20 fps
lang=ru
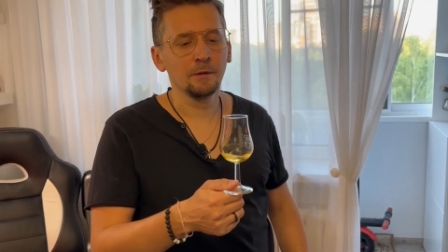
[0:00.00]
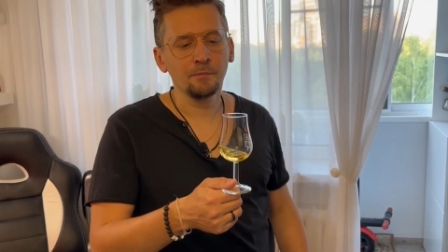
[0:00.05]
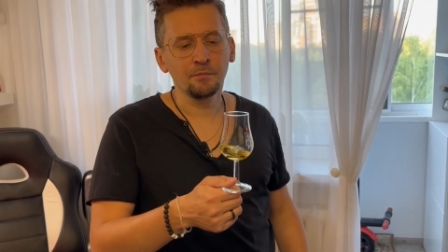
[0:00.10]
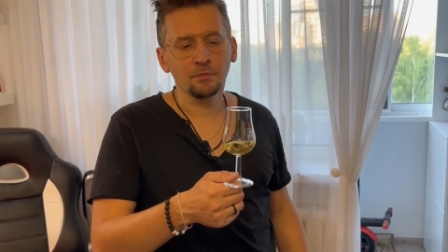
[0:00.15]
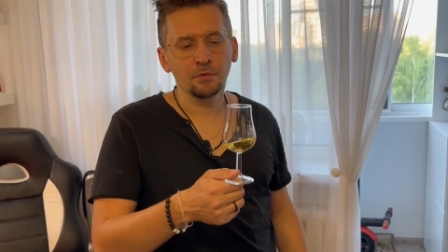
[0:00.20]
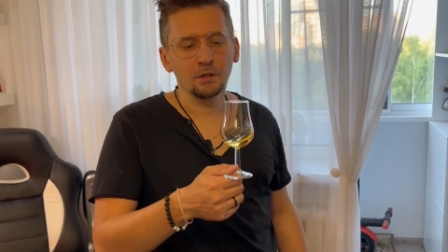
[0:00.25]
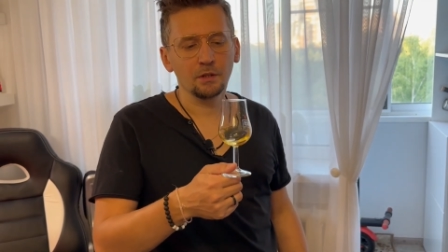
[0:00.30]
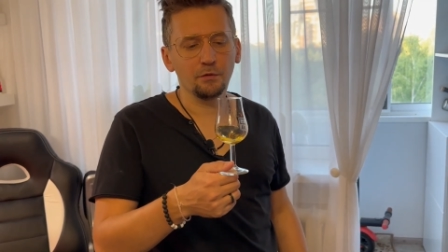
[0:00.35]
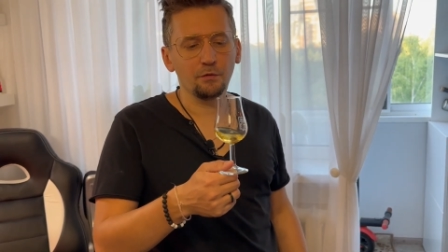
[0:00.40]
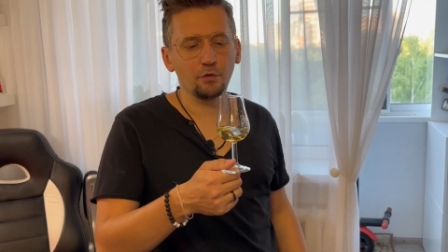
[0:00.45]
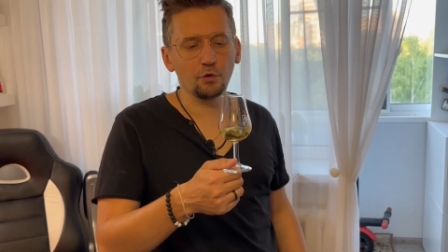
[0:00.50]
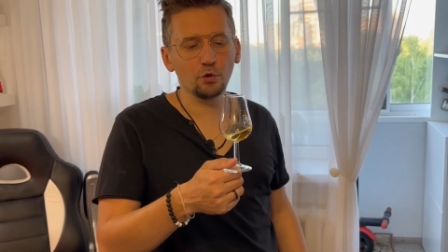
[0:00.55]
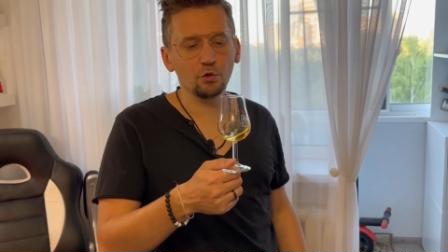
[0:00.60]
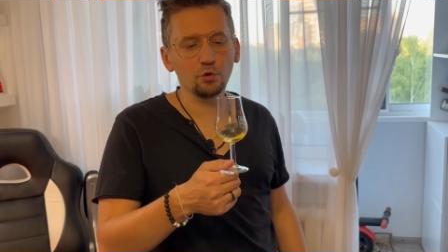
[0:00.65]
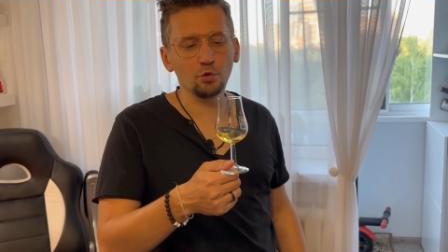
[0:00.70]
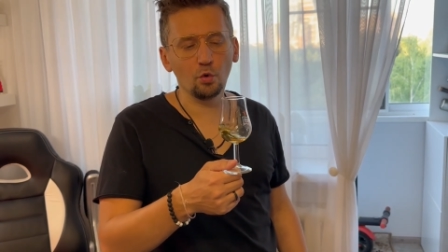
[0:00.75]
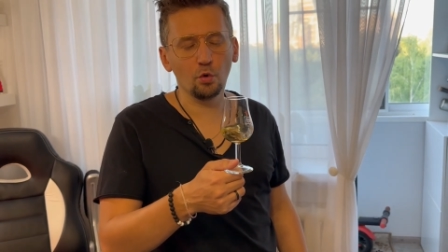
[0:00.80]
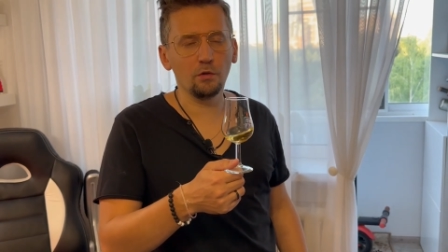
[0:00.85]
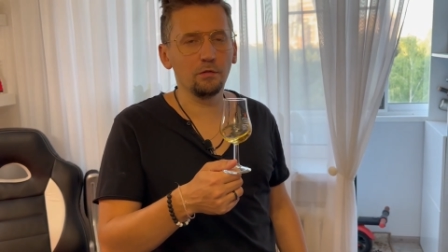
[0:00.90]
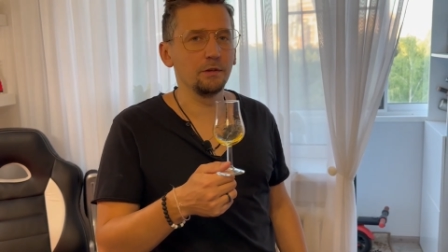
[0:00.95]
Не
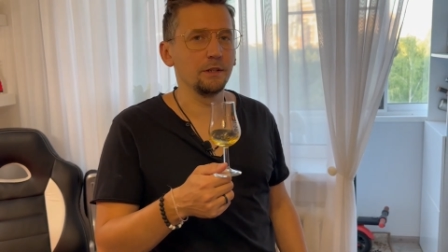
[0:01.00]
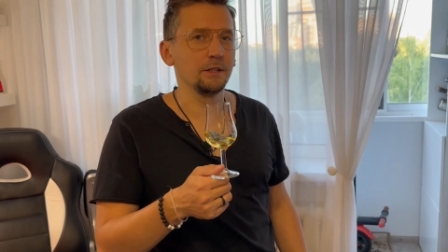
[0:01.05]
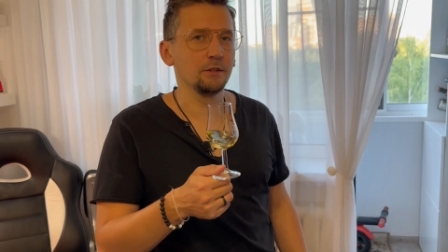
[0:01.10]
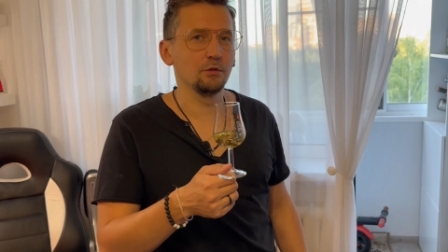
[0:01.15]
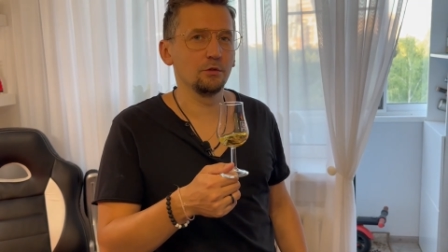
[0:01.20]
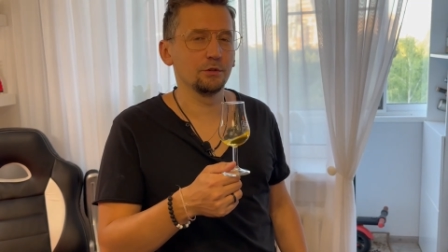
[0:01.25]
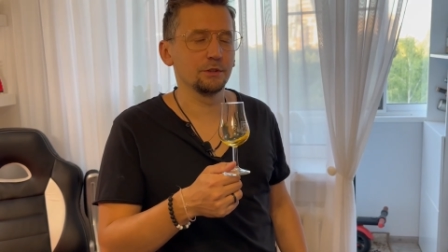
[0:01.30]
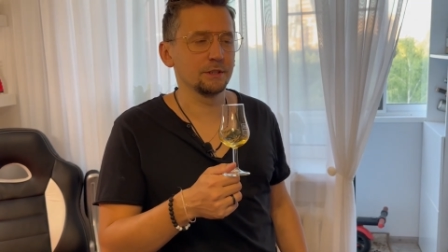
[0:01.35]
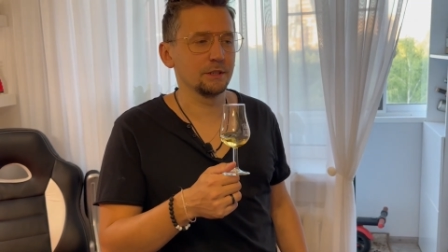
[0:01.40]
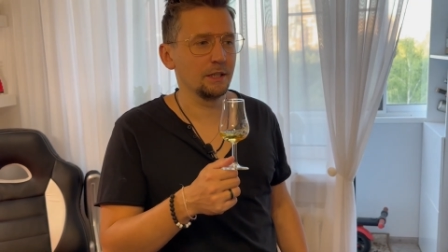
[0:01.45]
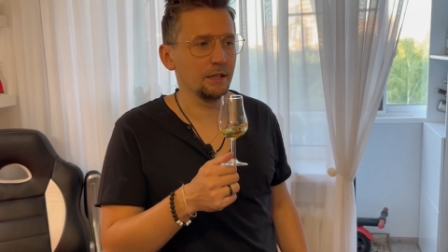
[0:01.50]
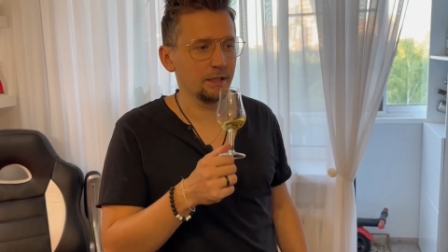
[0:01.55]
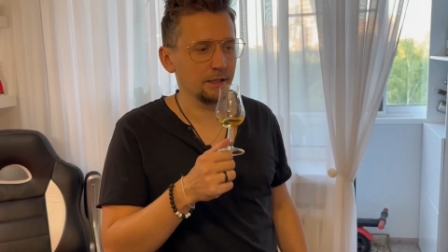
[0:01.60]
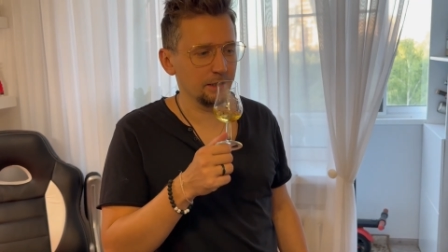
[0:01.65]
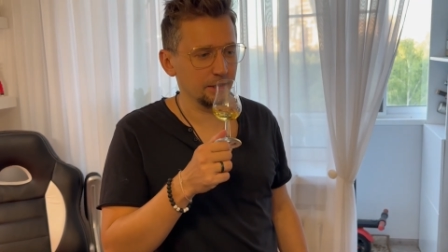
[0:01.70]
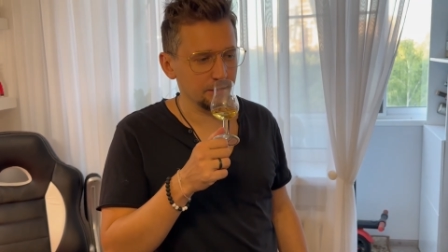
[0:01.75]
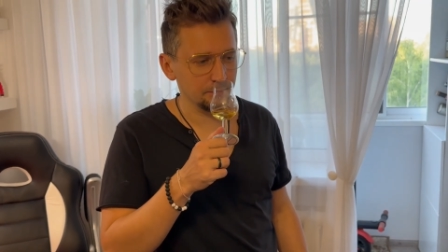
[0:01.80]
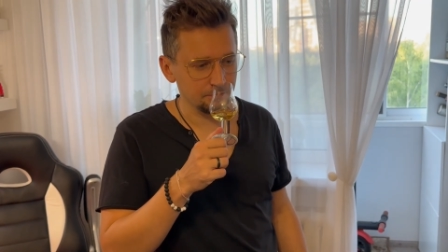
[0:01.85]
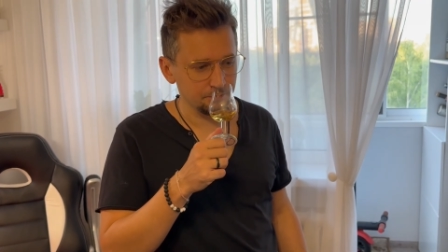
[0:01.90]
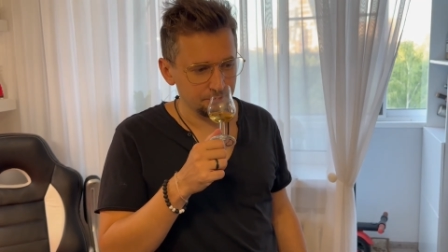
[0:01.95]
Фруктовый он
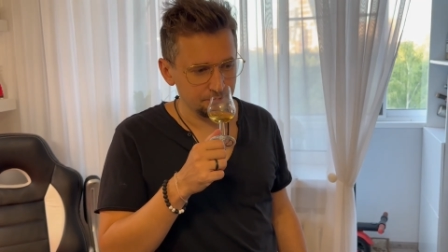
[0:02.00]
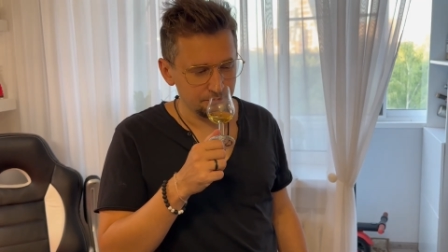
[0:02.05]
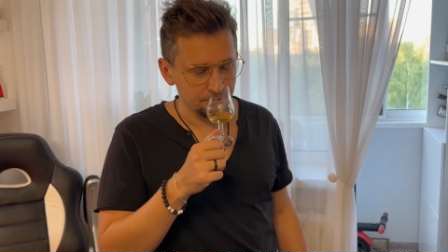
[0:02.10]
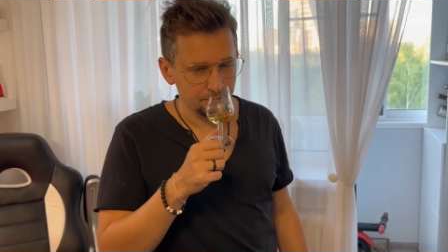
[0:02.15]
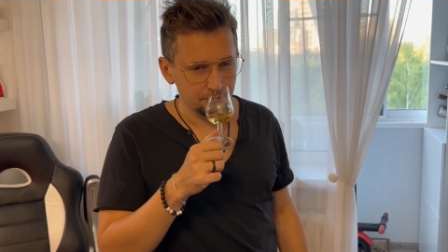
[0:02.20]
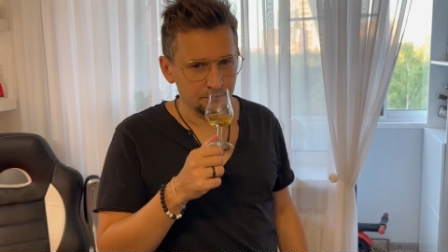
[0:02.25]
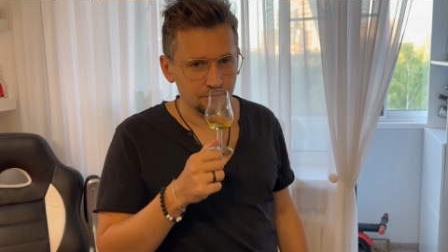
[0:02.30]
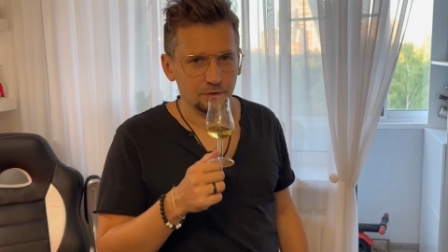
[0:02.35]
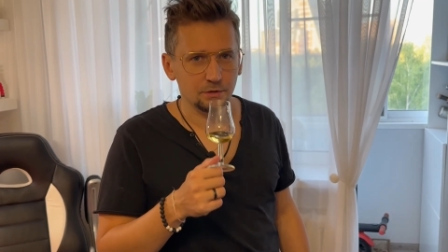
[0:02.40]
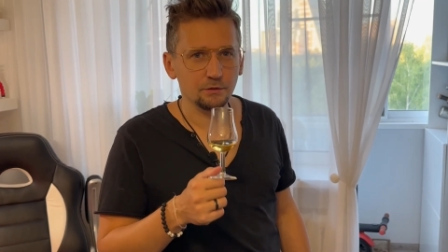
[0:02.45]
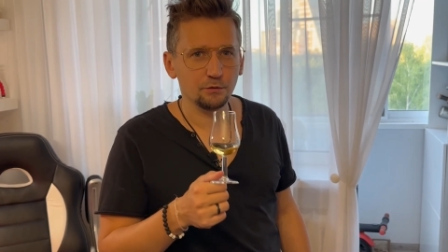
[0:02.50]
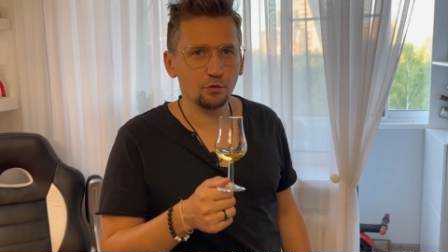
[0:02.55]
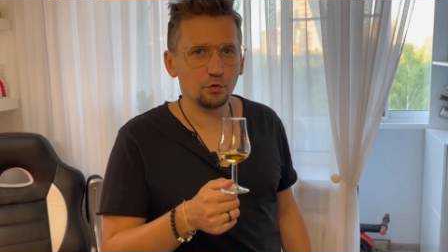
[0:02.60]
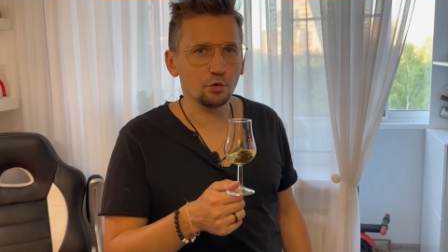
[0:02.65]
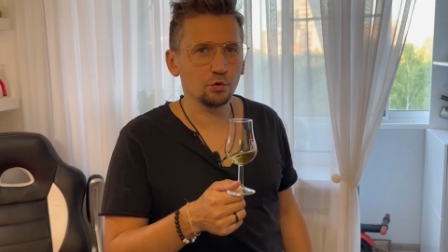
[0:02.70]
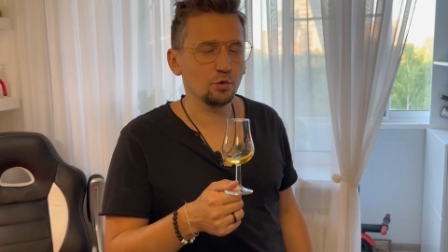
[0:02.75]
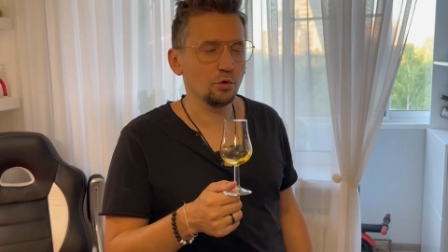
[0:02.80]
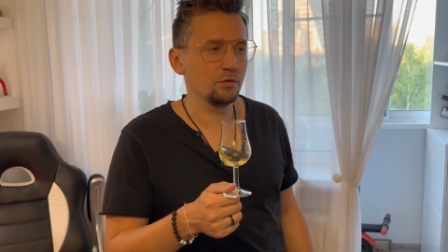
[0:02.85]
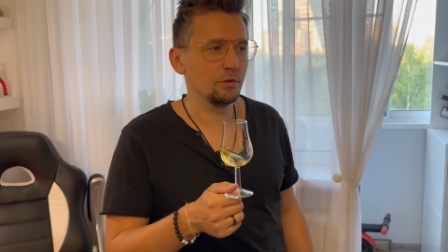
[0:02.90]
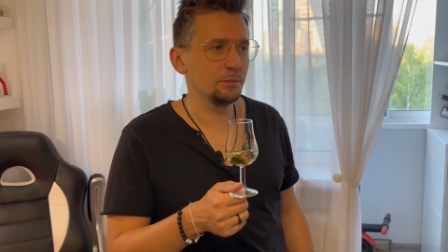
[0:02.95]
скорее. Угу.
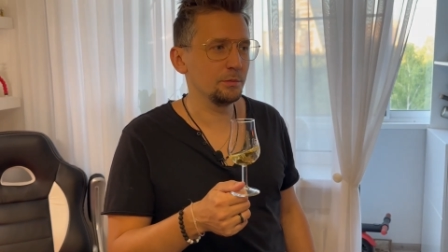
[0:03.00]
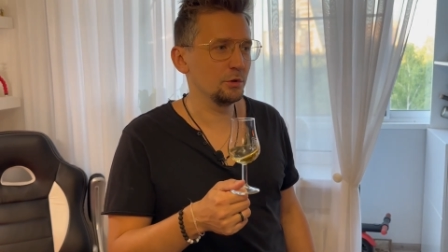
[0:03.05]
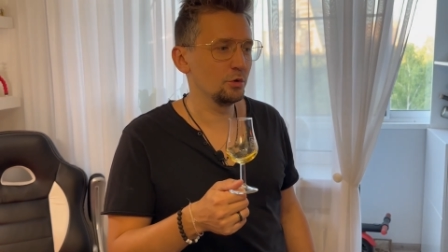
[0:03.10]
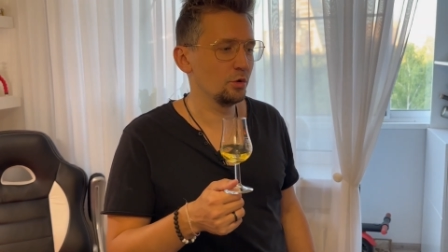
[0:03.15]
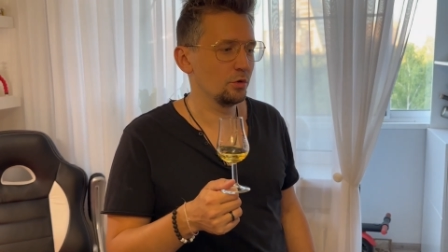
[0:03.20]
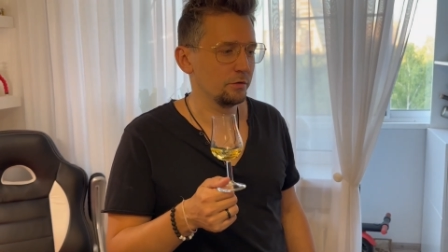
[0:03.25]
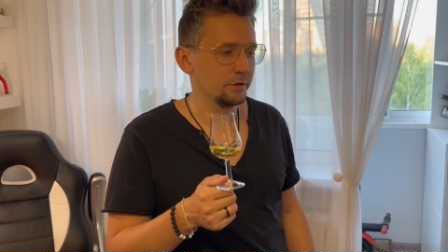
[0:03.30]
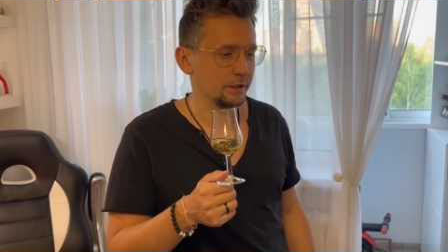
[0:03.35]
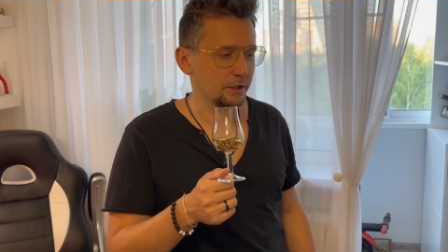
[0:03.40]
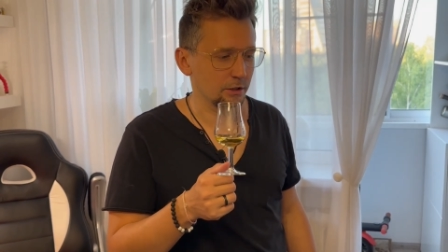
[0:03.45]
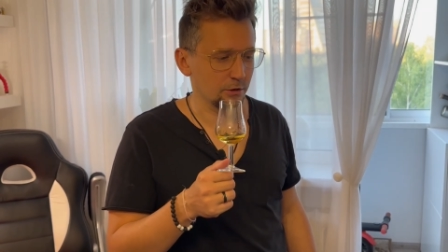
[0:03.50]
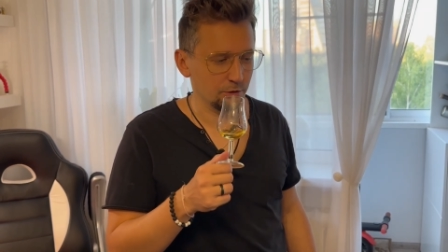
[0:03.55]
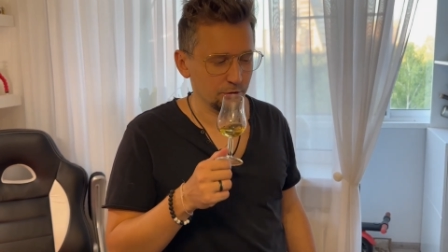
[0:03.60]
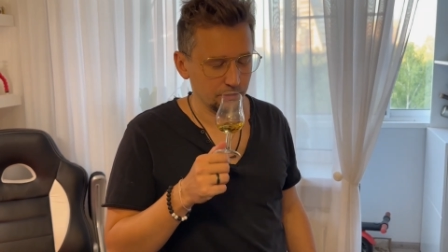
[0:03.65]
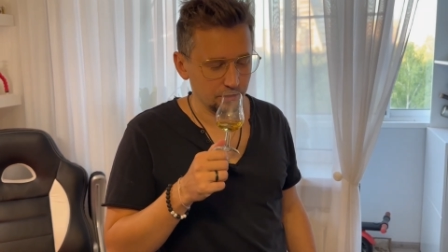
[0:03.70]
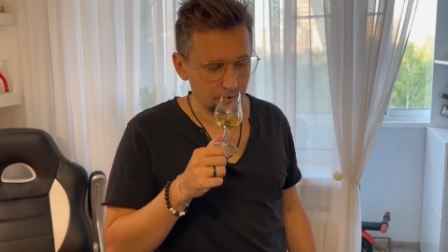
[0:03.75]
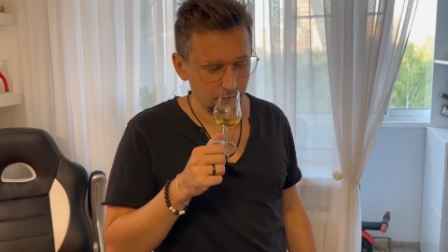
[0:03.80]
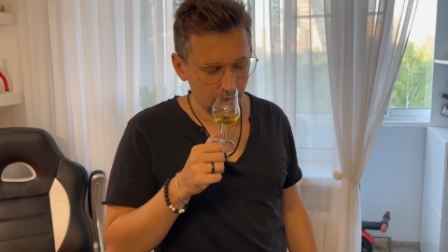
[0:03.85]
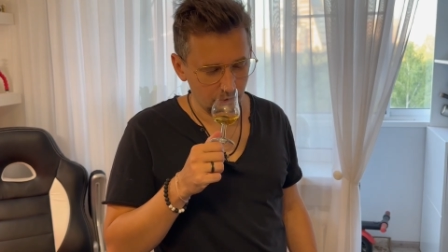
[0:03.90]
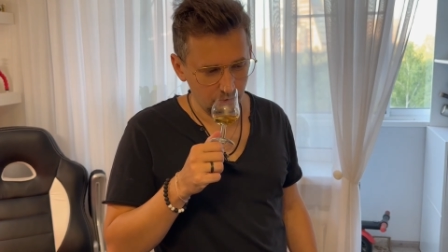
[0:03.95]
Фруктово-медовый
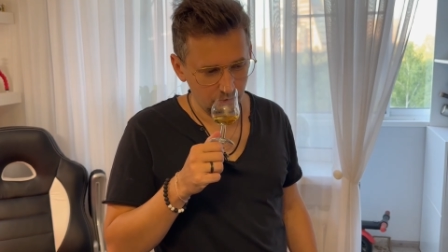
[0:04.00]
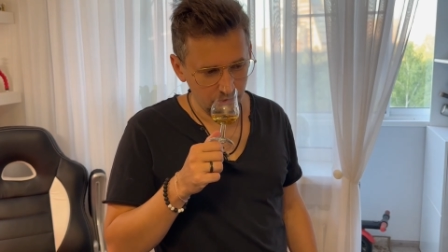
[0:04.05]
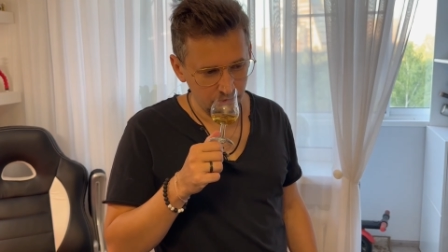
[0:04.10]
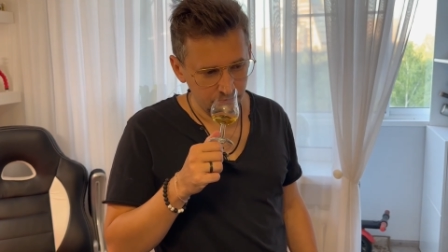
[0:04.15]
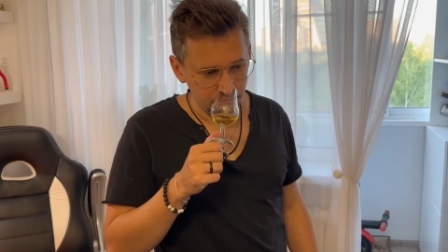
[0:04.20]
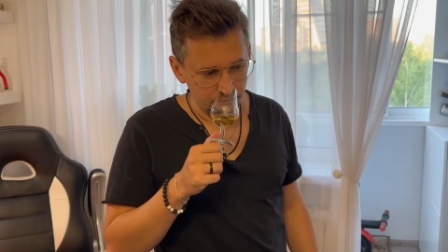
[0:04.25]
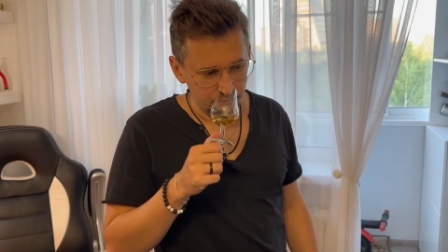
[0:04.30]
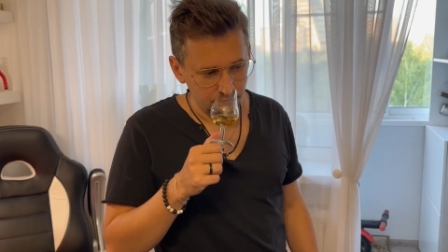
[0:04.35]
какой-то такой.